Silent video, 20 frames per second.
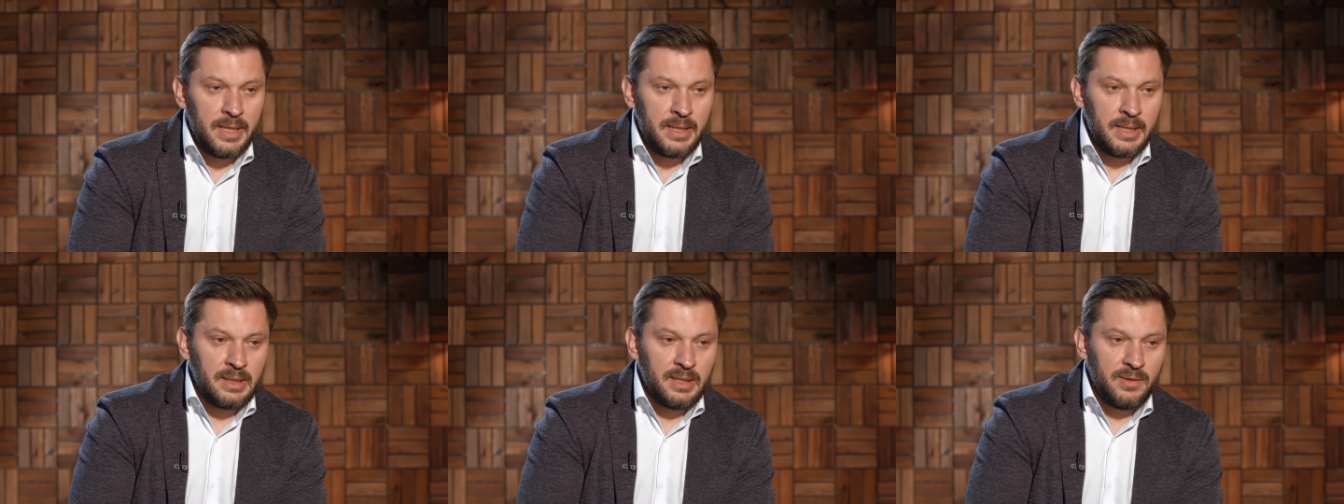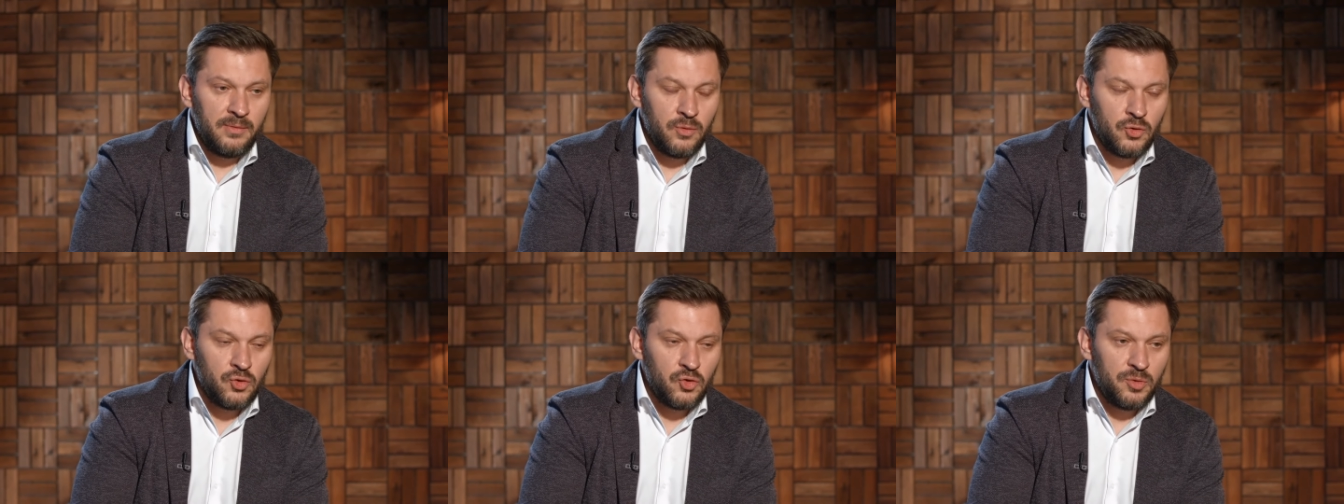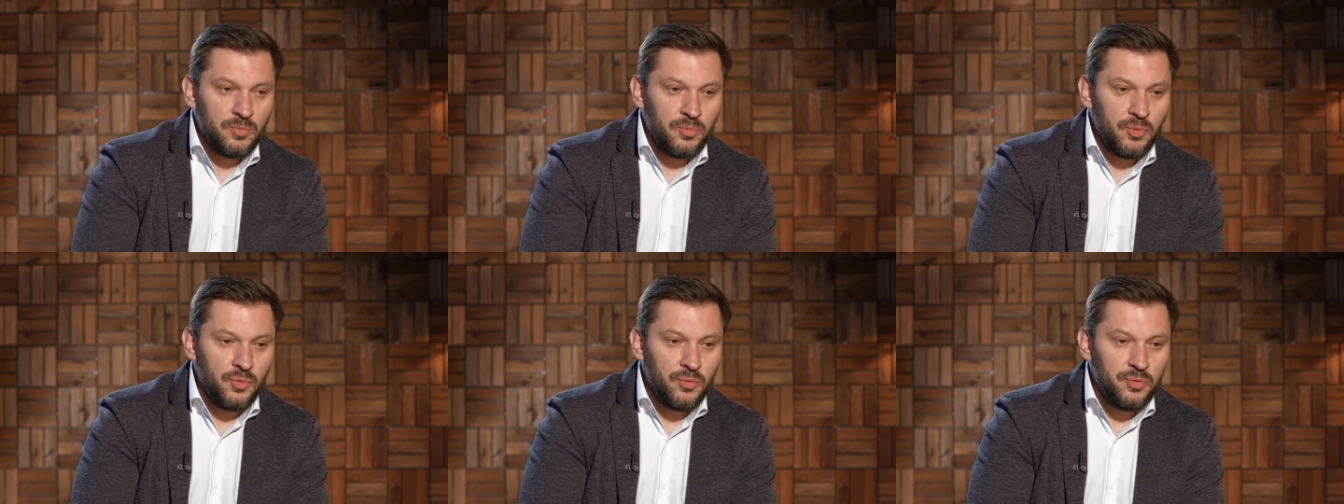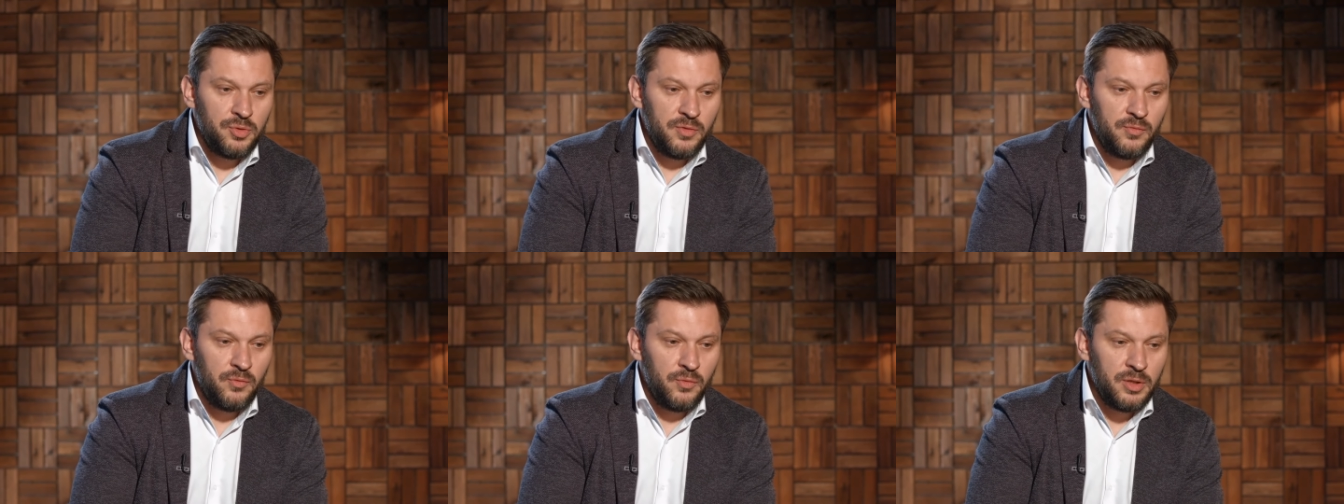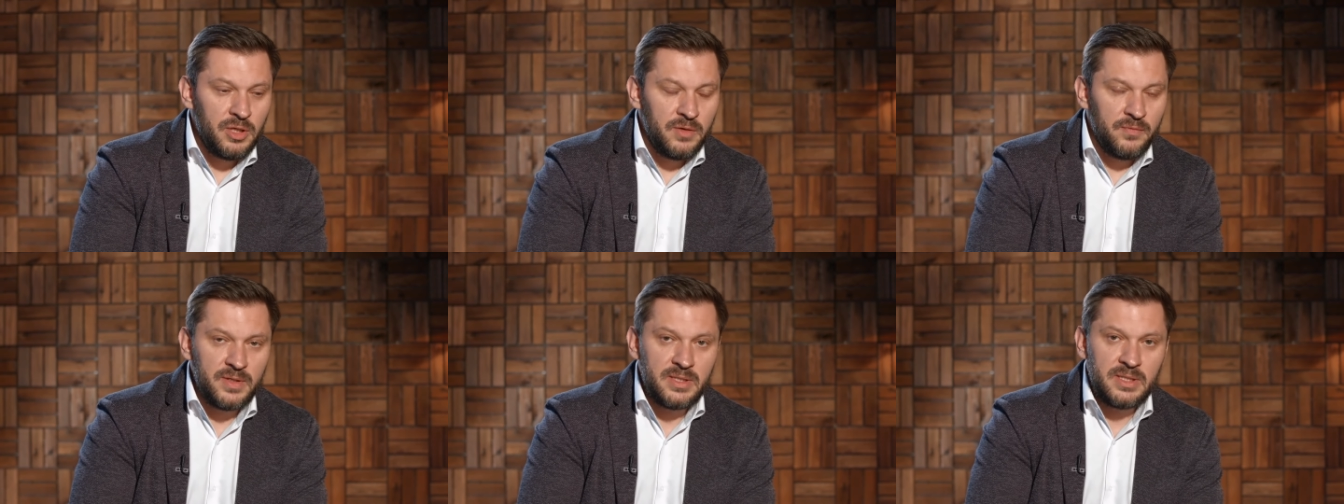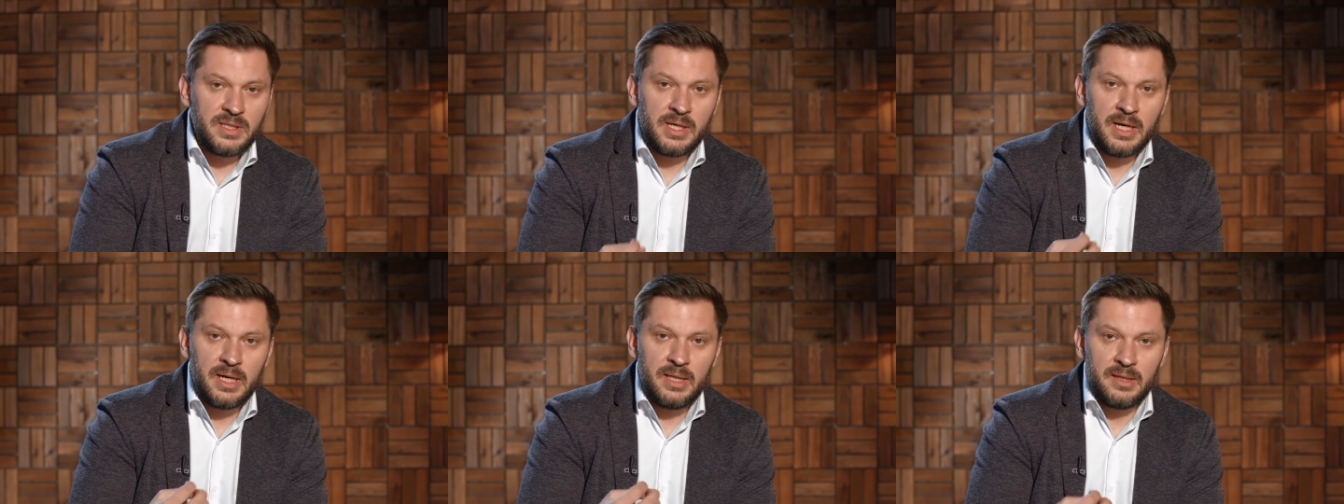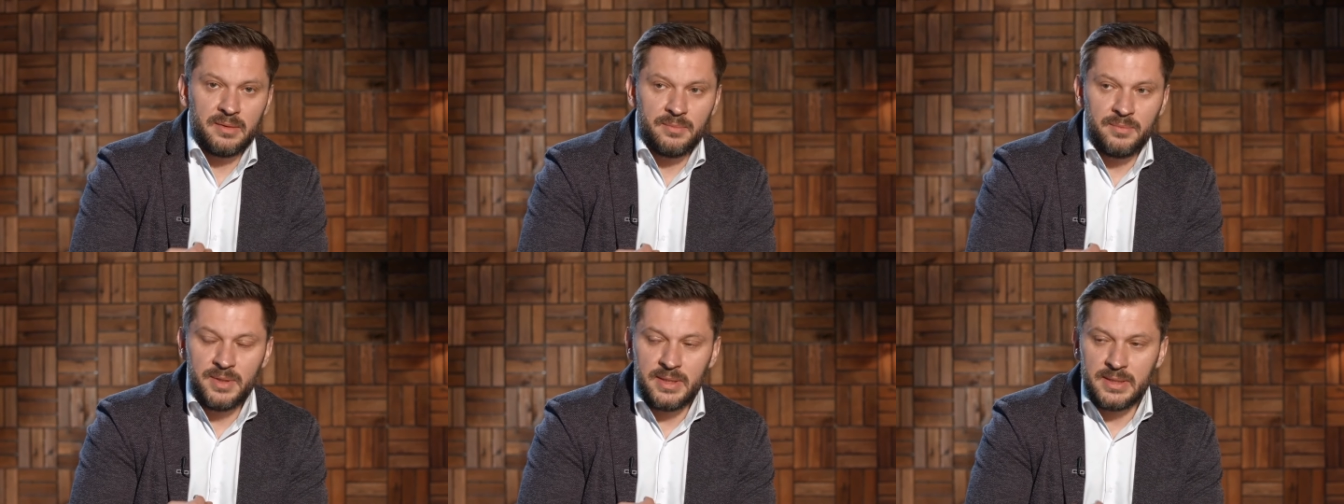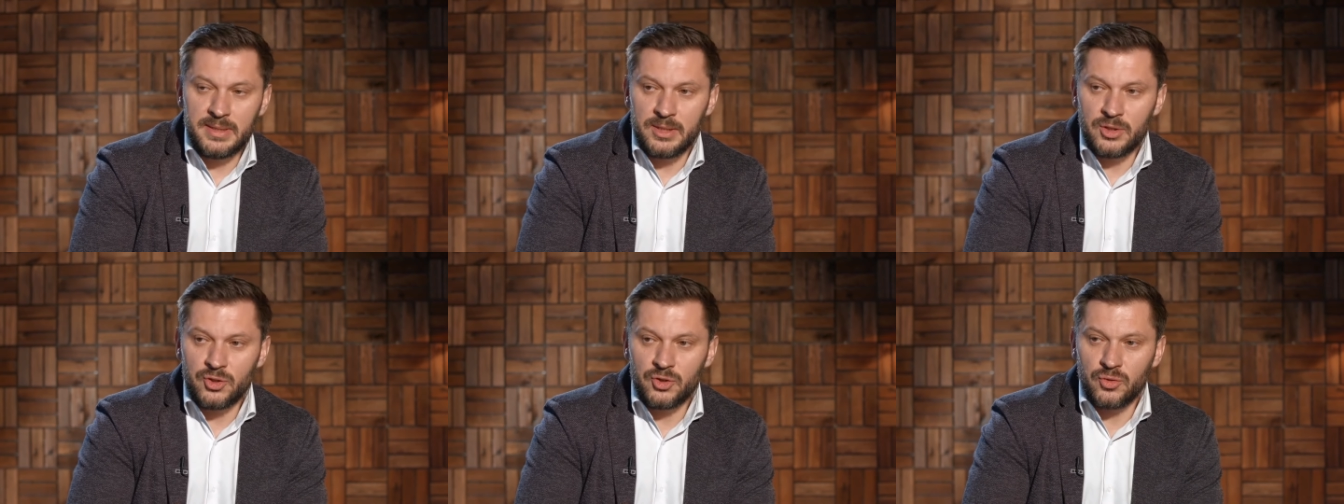для того, чтобы у него не возникало мысли,